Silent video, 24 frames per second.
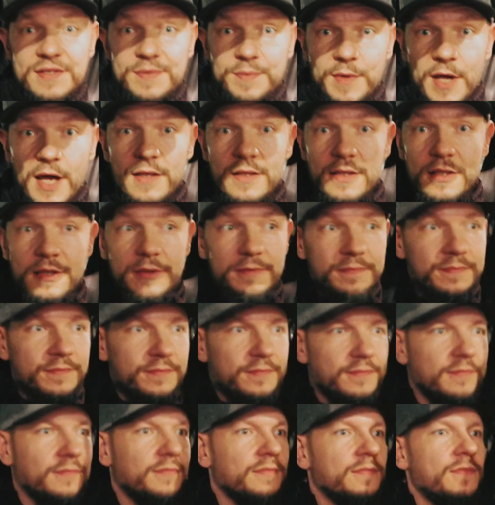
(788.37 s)
zmiany.
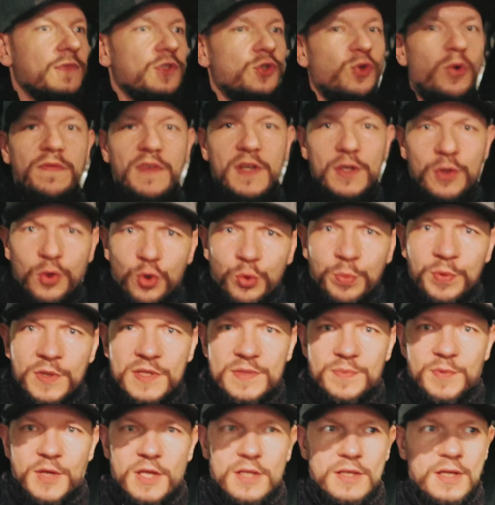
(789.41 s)
Człowiek lubi
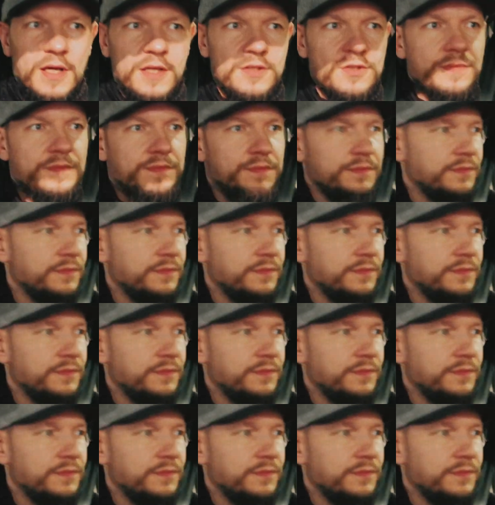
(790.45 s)
zmieniać.